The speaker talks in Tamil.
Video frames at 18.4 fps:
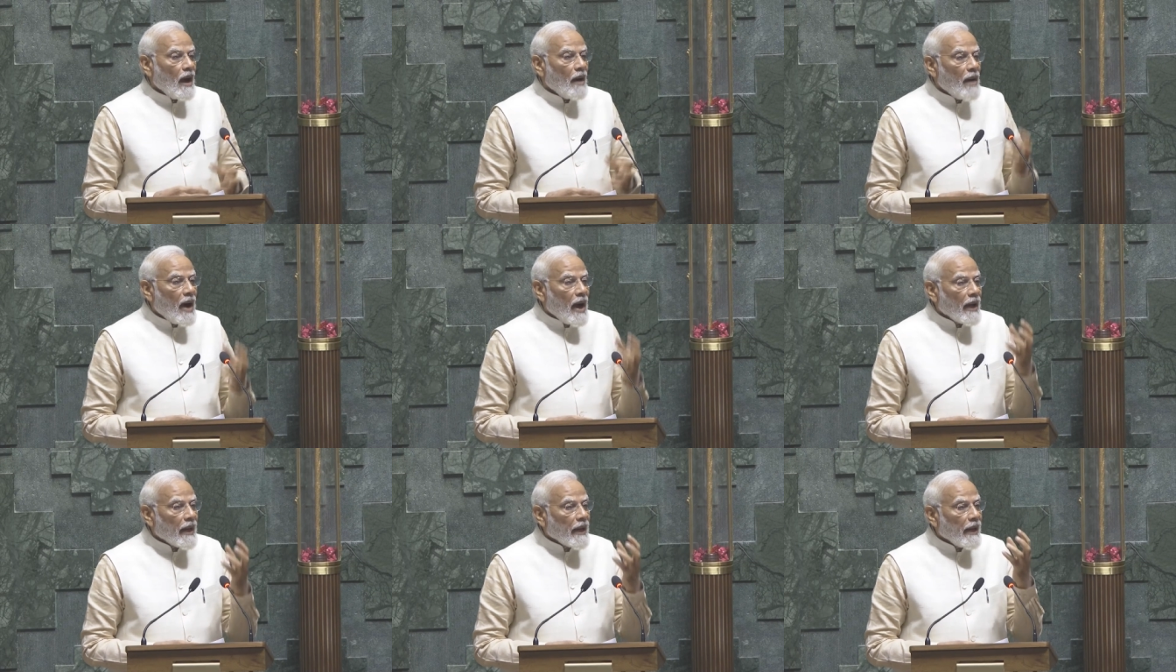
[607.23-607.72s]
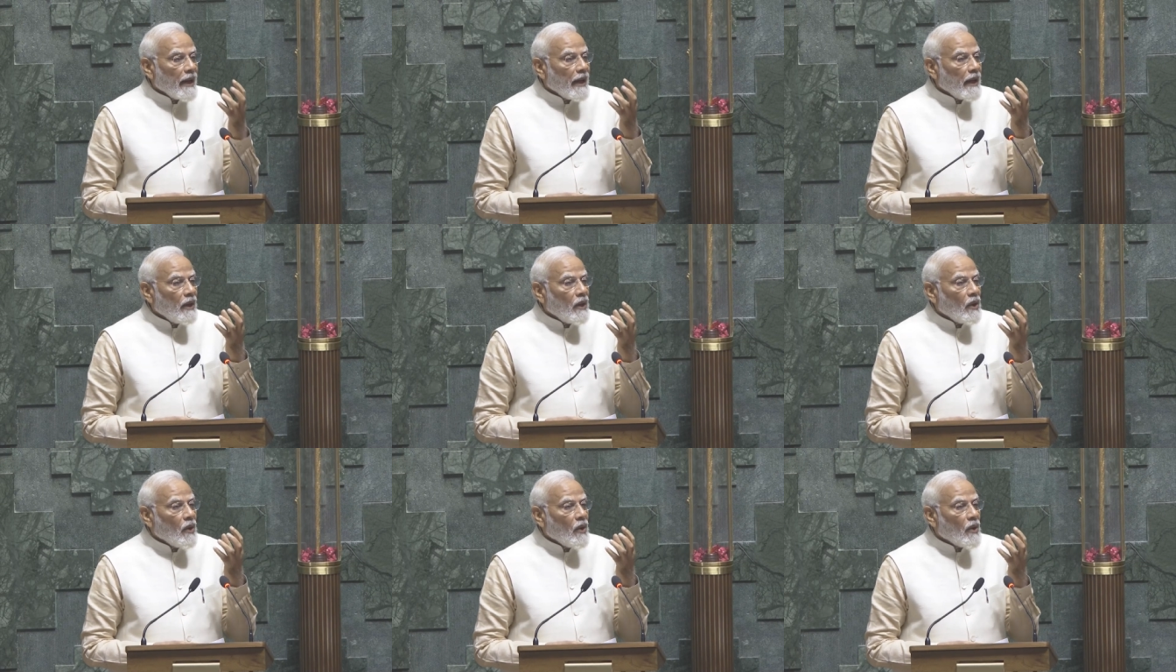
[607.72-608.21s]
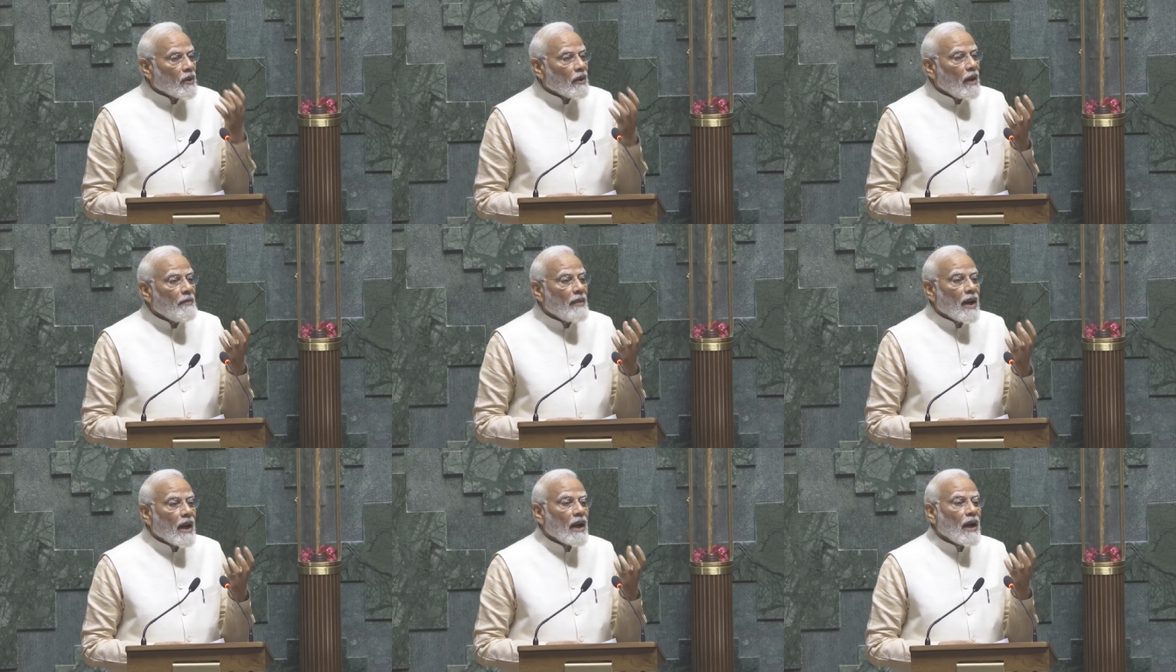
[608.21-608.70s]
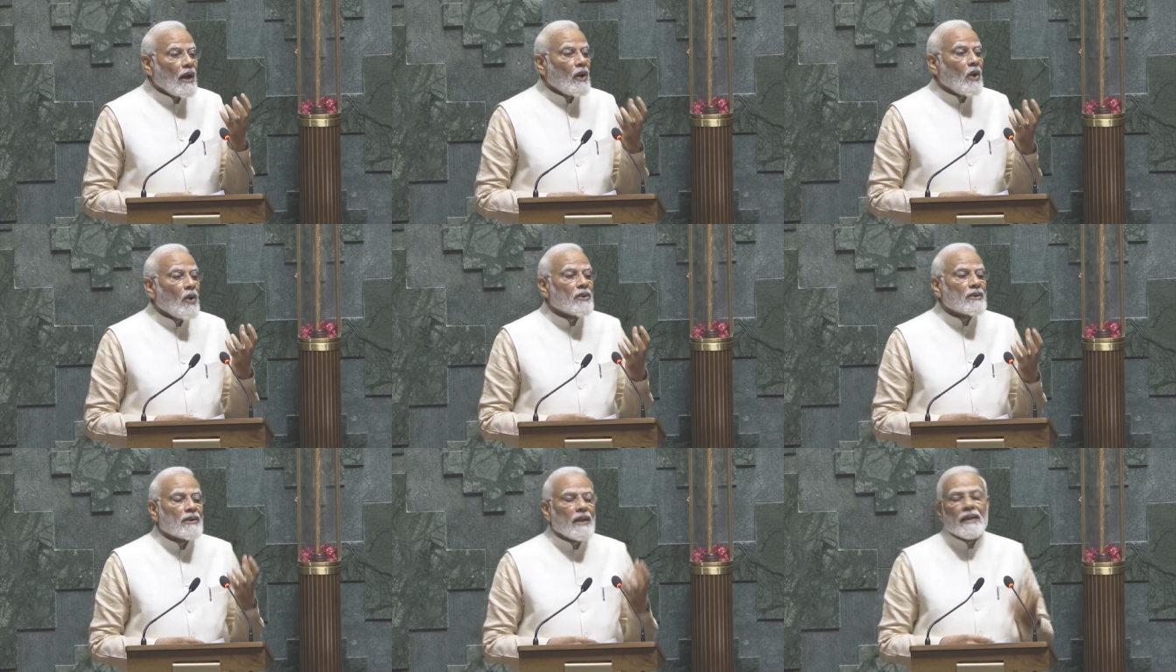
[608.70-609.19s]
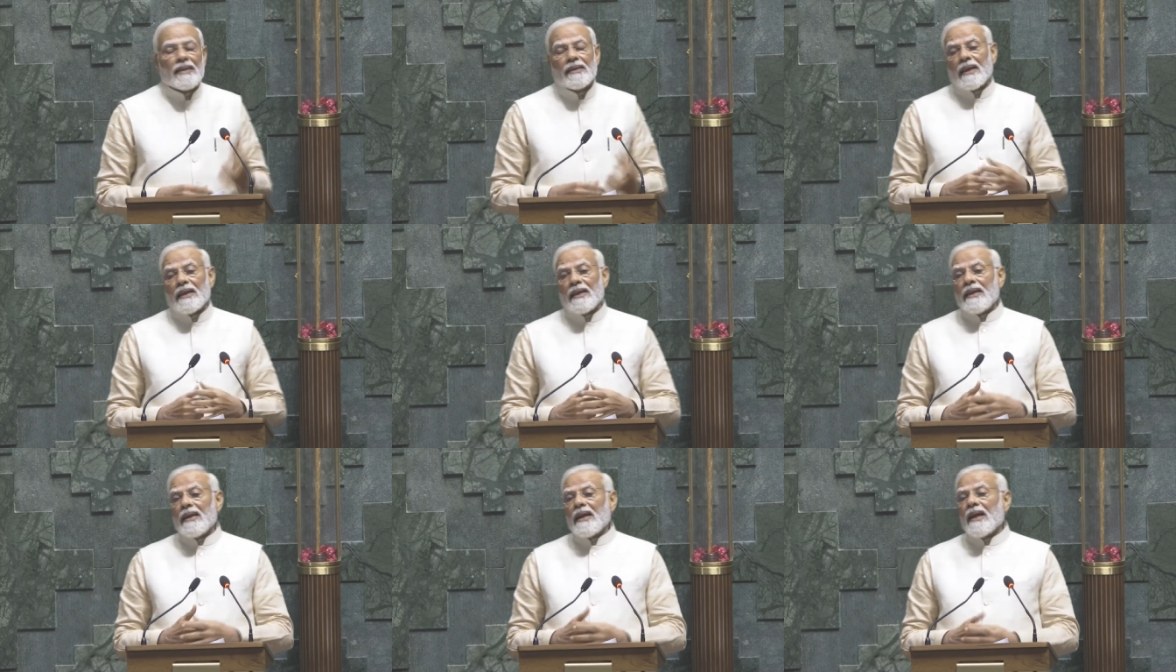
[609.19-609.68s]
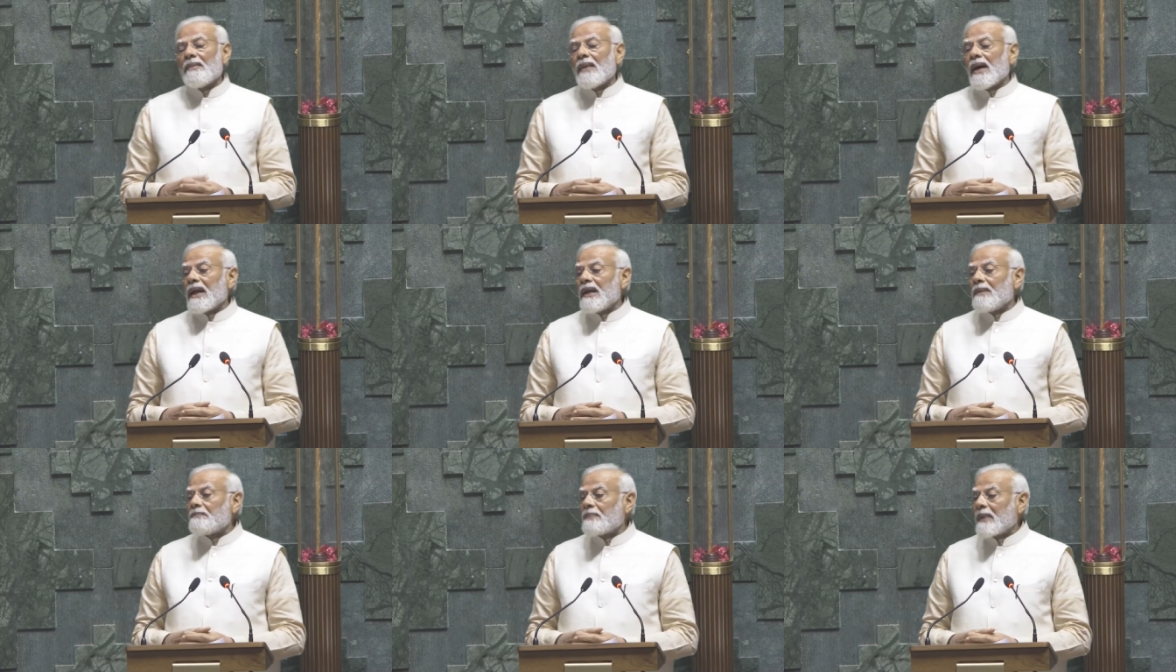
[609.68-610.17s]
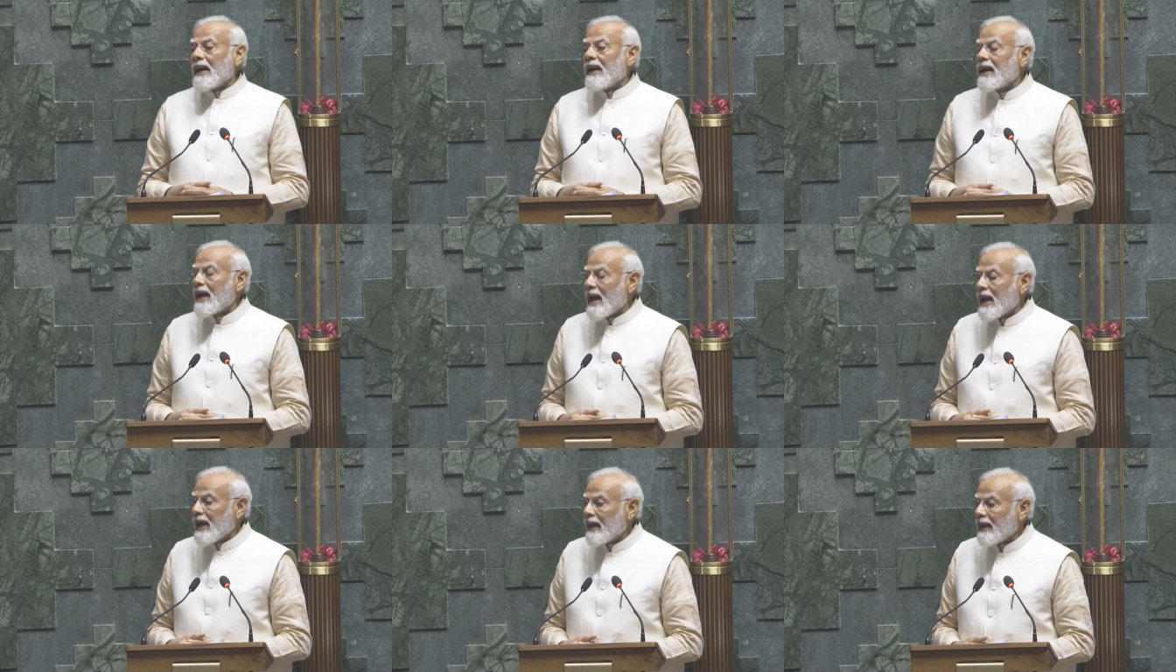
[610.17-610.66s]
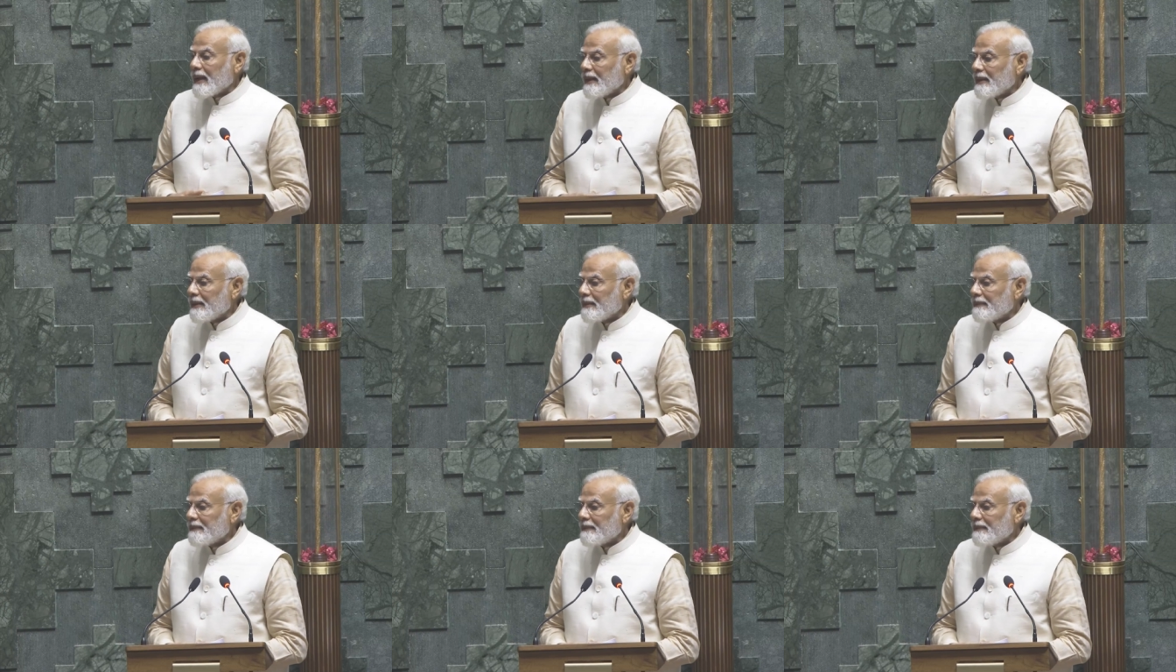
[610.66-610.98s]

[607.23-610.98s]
நம்முடைய ஜனநாயகம் தான் நமக்கெல்லாம் கருத்தூக்கம்